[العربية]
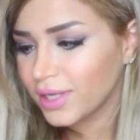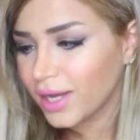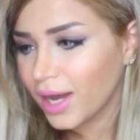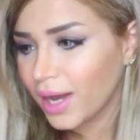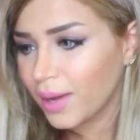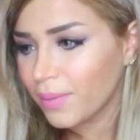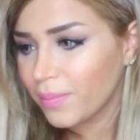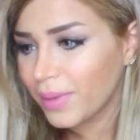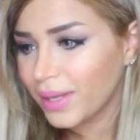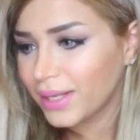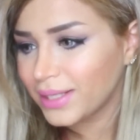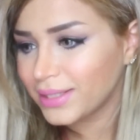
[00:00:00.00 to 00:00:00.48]

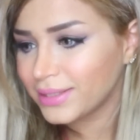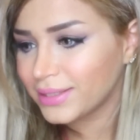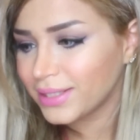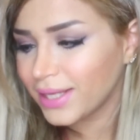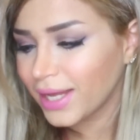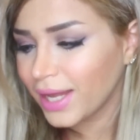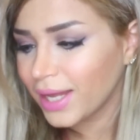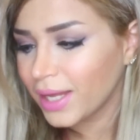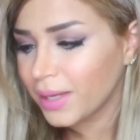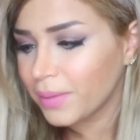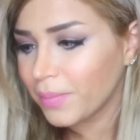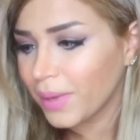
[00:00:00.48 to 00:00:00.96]

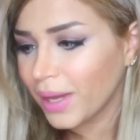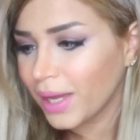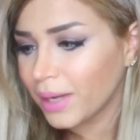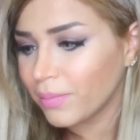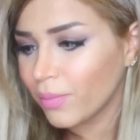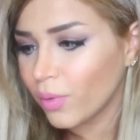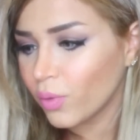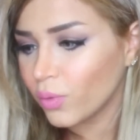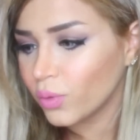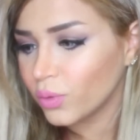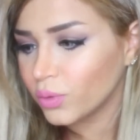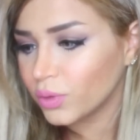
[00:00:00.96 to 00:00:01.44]
تعاملتي مع
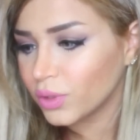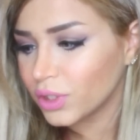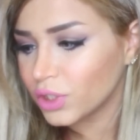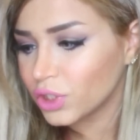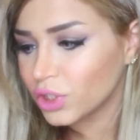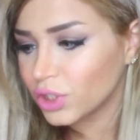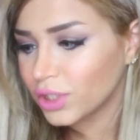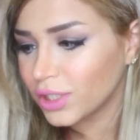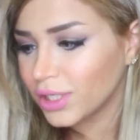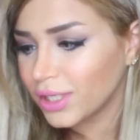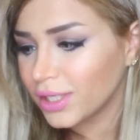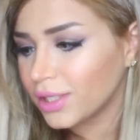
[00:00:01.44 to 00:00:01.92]
المولود
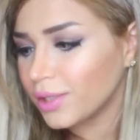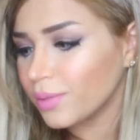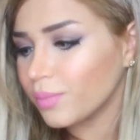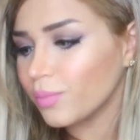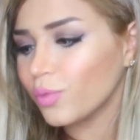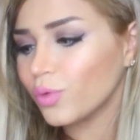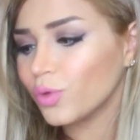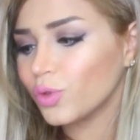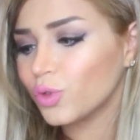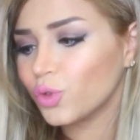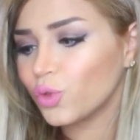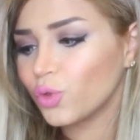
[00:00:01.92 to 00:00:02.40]

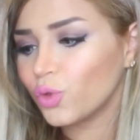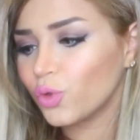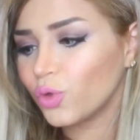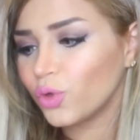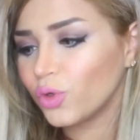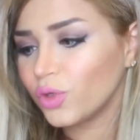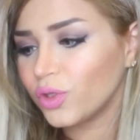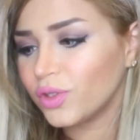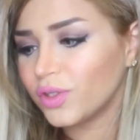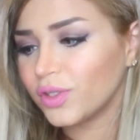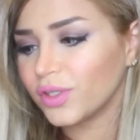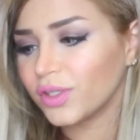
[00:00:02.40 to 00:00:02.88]
الجديد
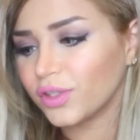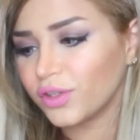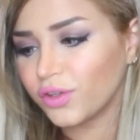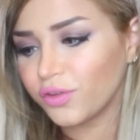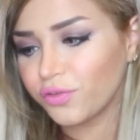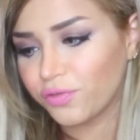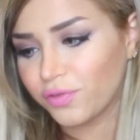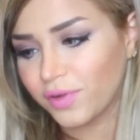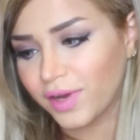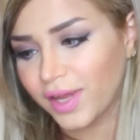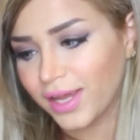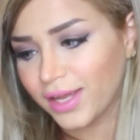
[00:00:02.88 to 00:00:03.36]
بوجود
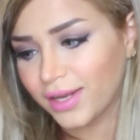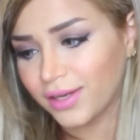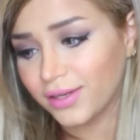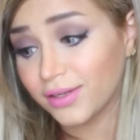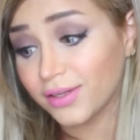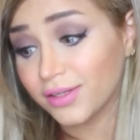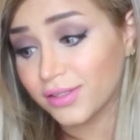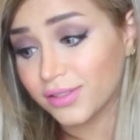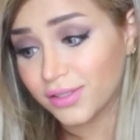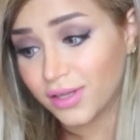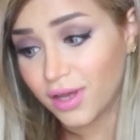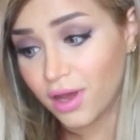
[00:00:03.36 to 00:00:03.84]
طفلين
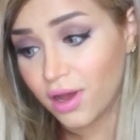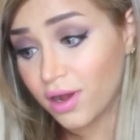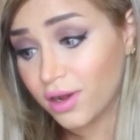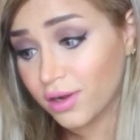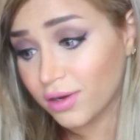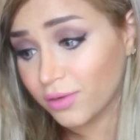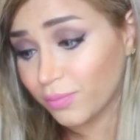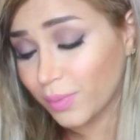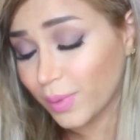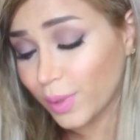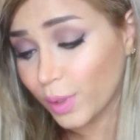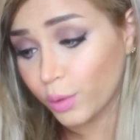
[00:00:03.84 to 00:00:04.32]

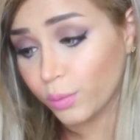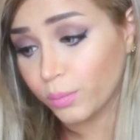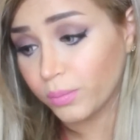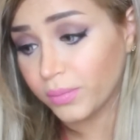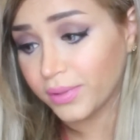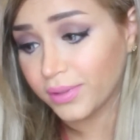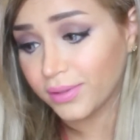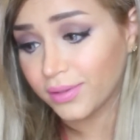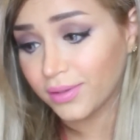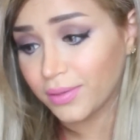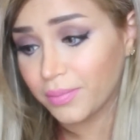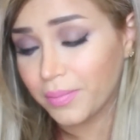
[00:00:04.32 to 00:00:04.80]
صغار
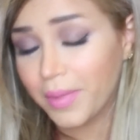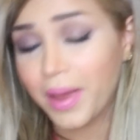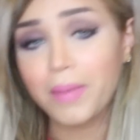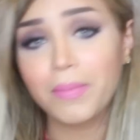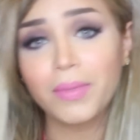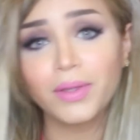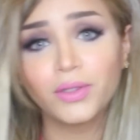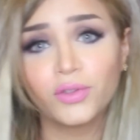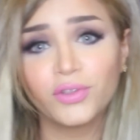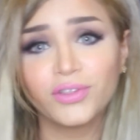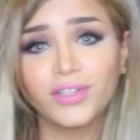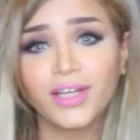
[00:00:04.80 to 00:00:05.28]
بالعمر
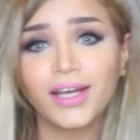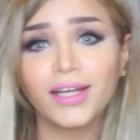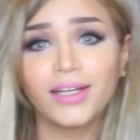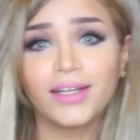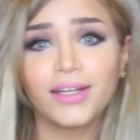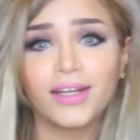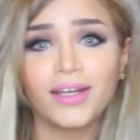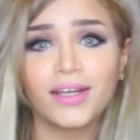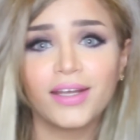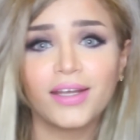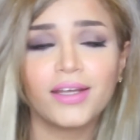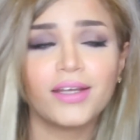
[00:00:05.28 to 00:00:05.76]
محمد
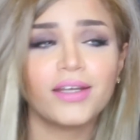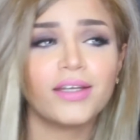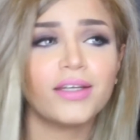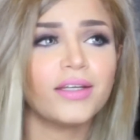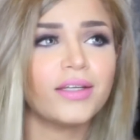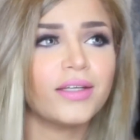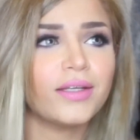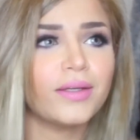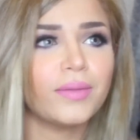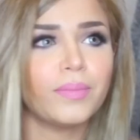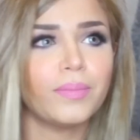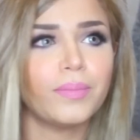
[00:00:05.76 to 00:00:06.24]
ودانا
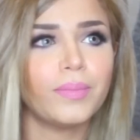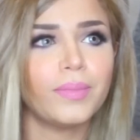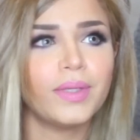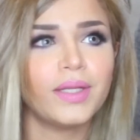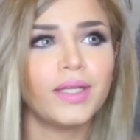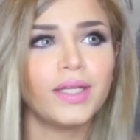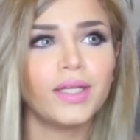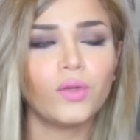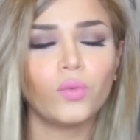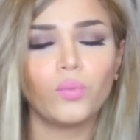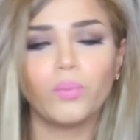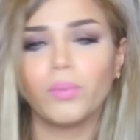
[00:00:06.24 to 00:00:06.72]
آه،
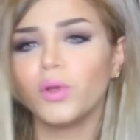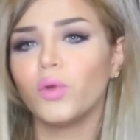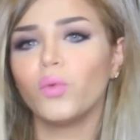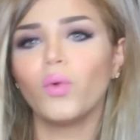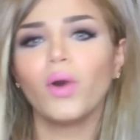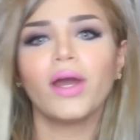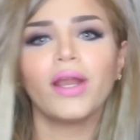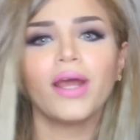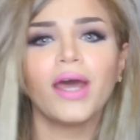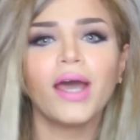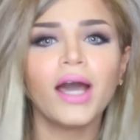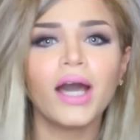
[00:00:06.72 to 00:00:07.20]
من من
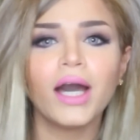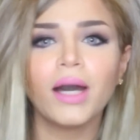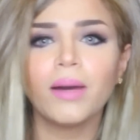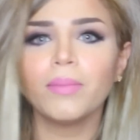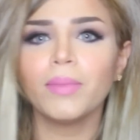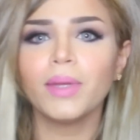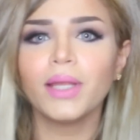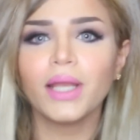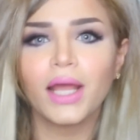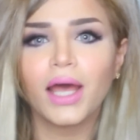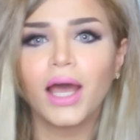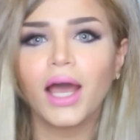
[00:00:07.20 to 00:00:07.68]
وانا
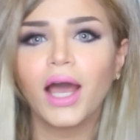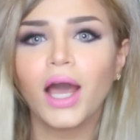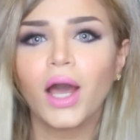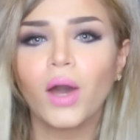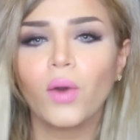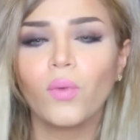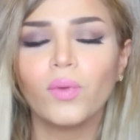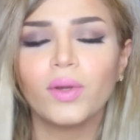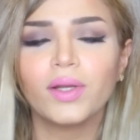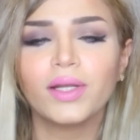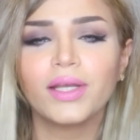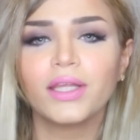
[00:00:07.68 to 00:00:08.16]
حامل
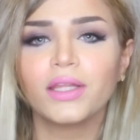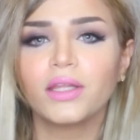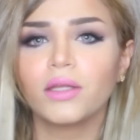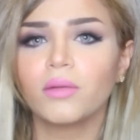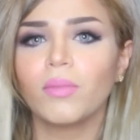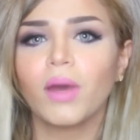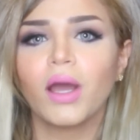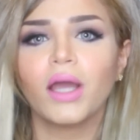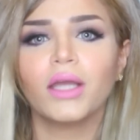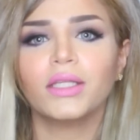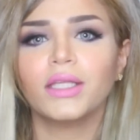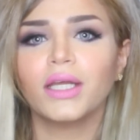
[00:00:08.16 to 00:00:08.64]
احاول كثر
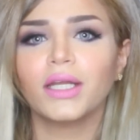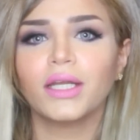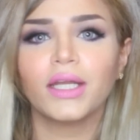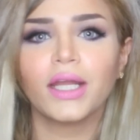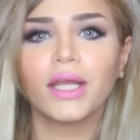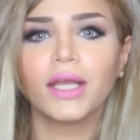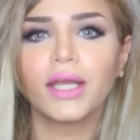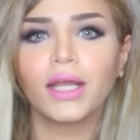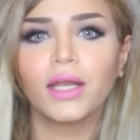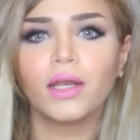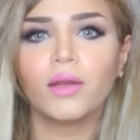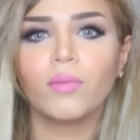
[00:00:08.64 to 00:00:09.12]
ما اقدر
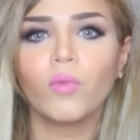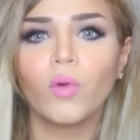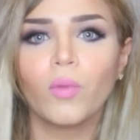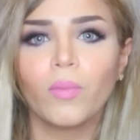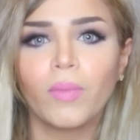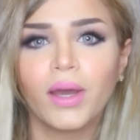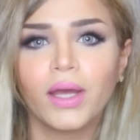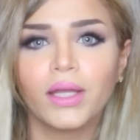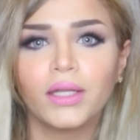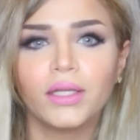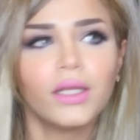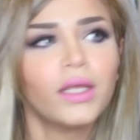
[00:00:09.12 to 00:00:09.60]
اني
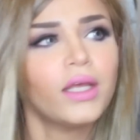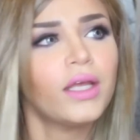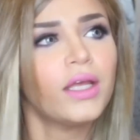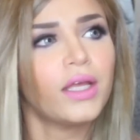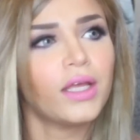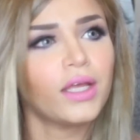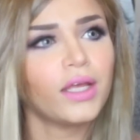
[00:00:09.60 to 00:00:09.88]
اكلمهم عن